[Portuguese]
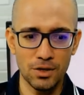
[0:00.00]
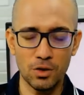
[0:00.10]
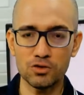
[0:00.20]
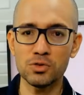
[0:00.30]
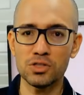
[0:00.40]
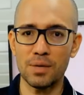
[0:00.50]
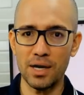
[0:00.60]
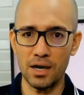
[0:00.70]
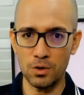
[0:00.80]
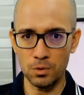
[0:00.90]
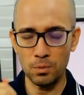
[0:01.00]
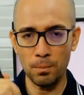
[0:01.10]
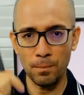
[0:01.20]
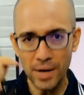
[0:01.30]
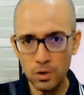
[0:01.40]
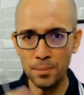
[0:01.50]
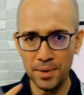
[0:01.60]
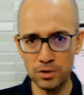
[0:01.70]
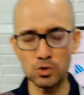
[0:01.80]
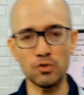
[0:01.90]
Nós vamos trabalhar com pelo
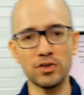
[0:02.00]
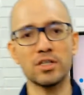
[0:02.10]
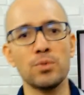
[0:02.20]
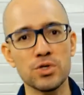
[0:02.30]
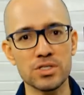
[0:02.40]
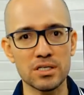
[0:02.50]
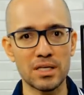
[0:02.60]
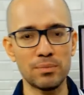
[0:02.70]
menos 90% da